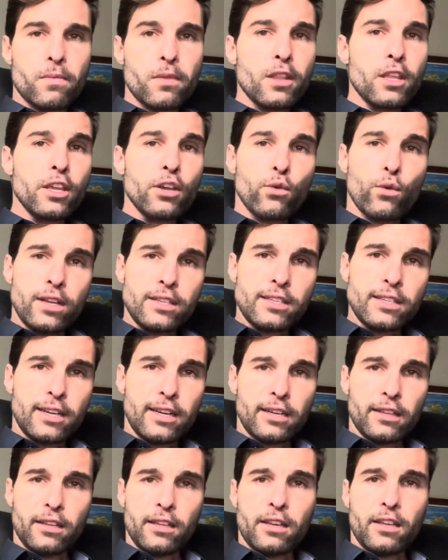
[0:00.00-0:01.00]
E com essa
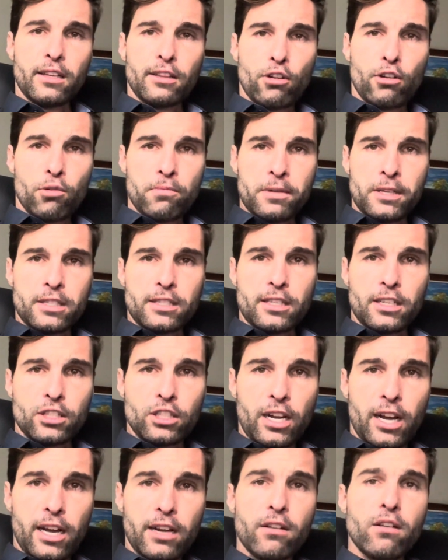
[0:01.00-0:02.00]
carteirinha da OB de
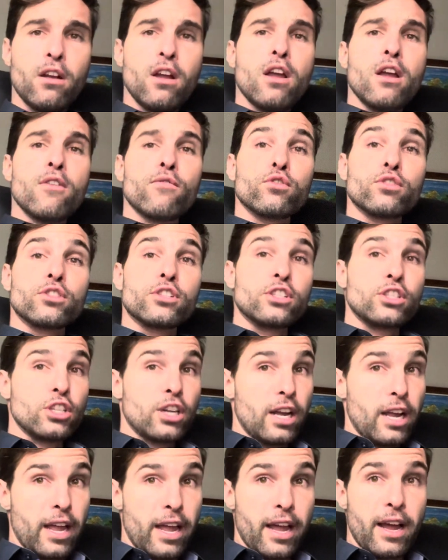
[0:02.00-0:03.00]
estagiário, você
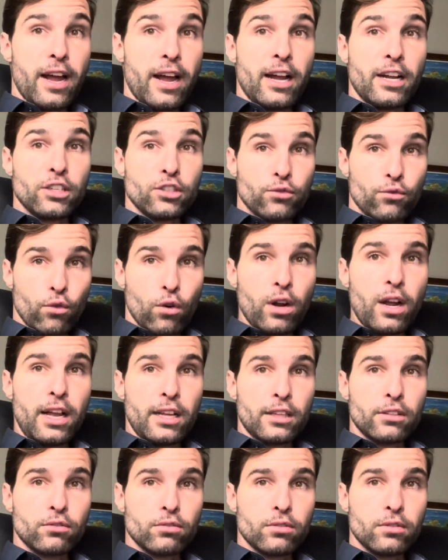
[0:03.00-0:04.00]
já é
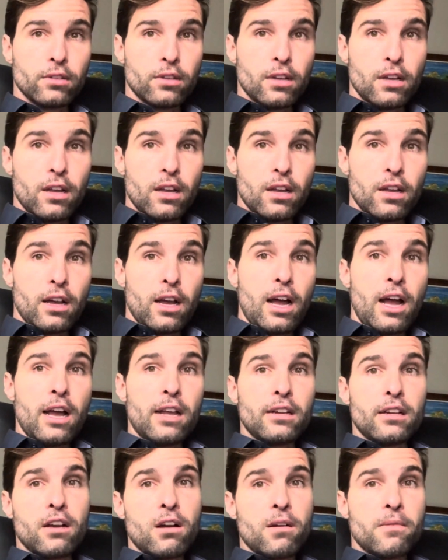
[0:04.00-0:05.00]
advogado. Ah,
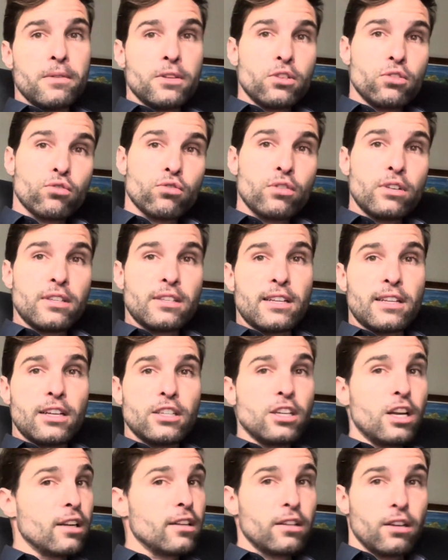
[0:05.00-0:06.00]
não, mas eu sou
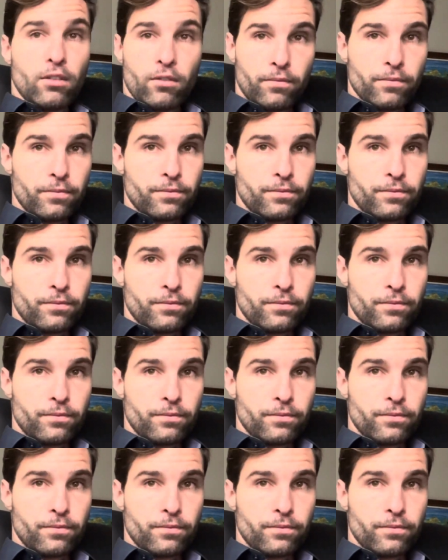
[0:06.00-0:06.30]
estagiário. Não.